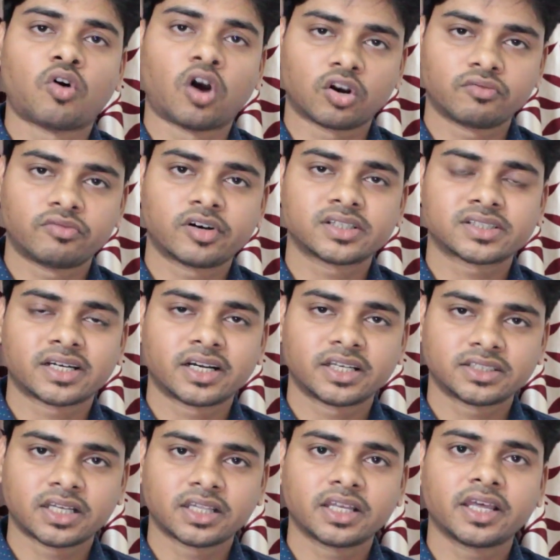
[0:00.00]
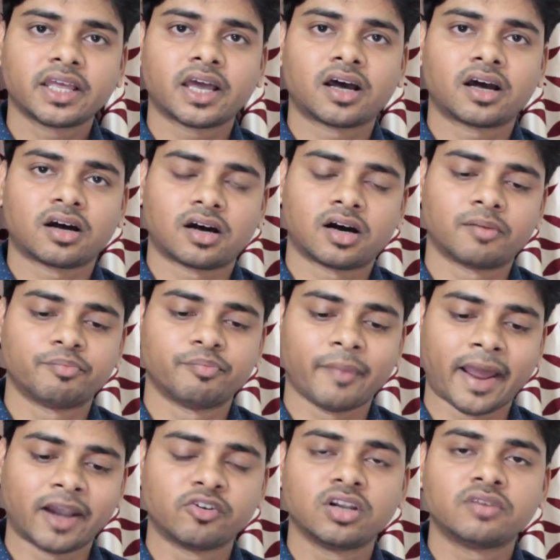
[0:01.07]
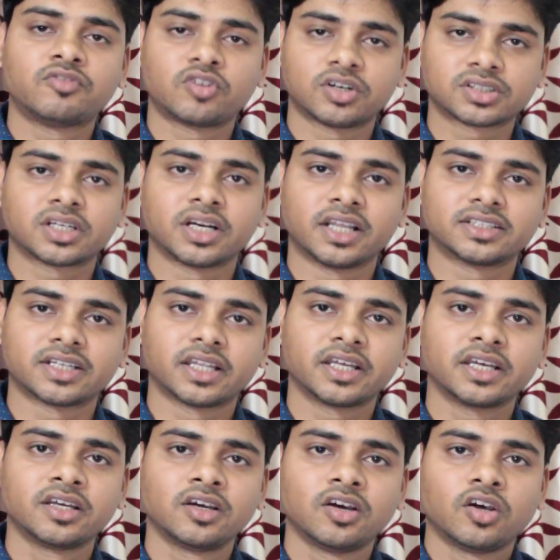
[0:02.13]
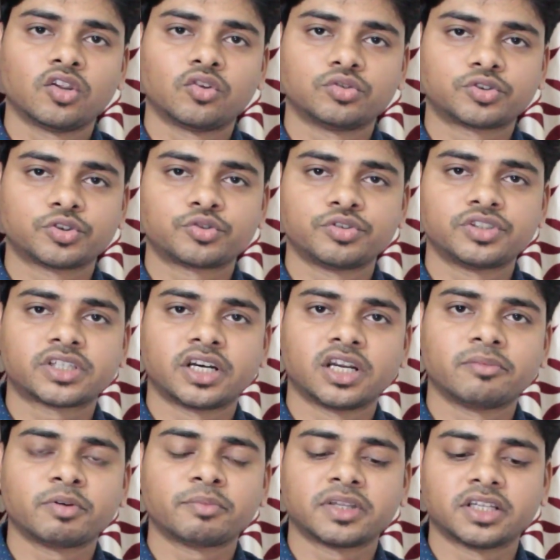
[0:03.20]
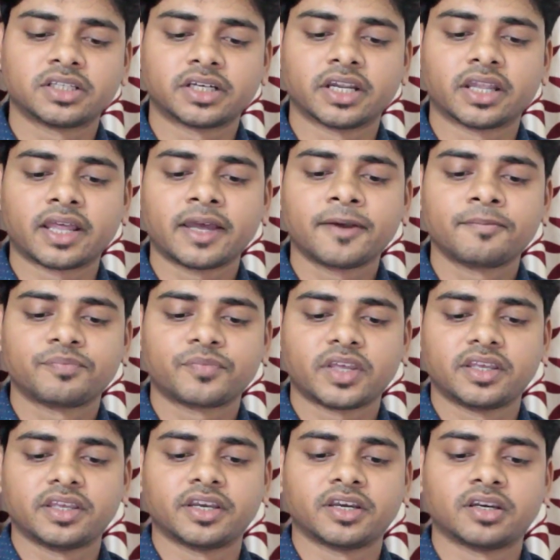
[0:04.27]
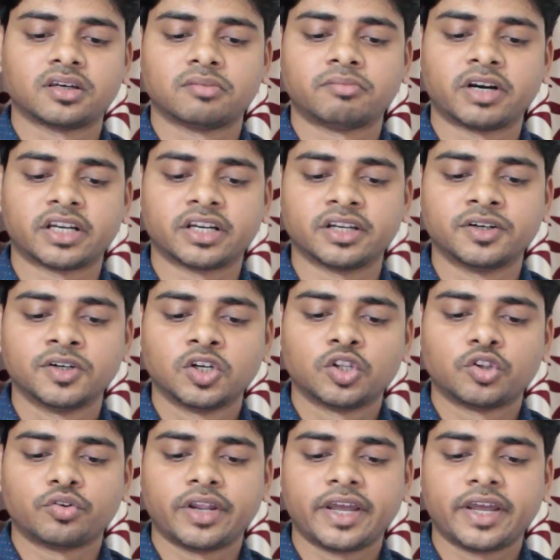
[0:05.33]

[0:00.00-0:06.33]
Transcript: को ऑटो फोकस करना चाहते हैं या आप मैनुअली फोकस करना चाहते हैं तो उसको स्विच करने में मदद करता है ये बटन तो